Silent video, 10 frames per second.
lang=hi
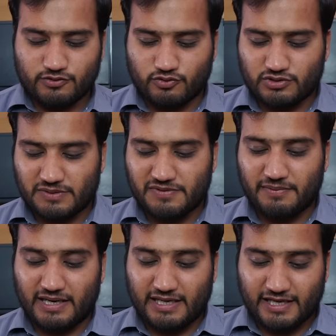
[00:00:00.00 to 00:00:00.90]
तो सबसे
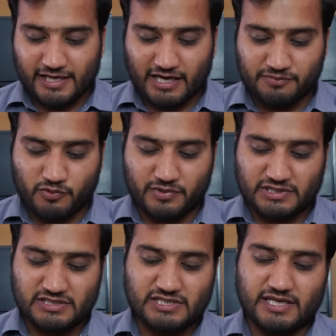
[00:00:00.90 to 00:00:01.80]
पहले एक आपको
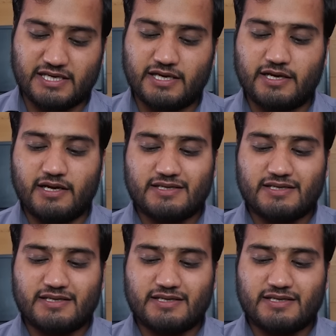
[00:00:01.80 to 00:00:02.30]
बर्तन चाहिए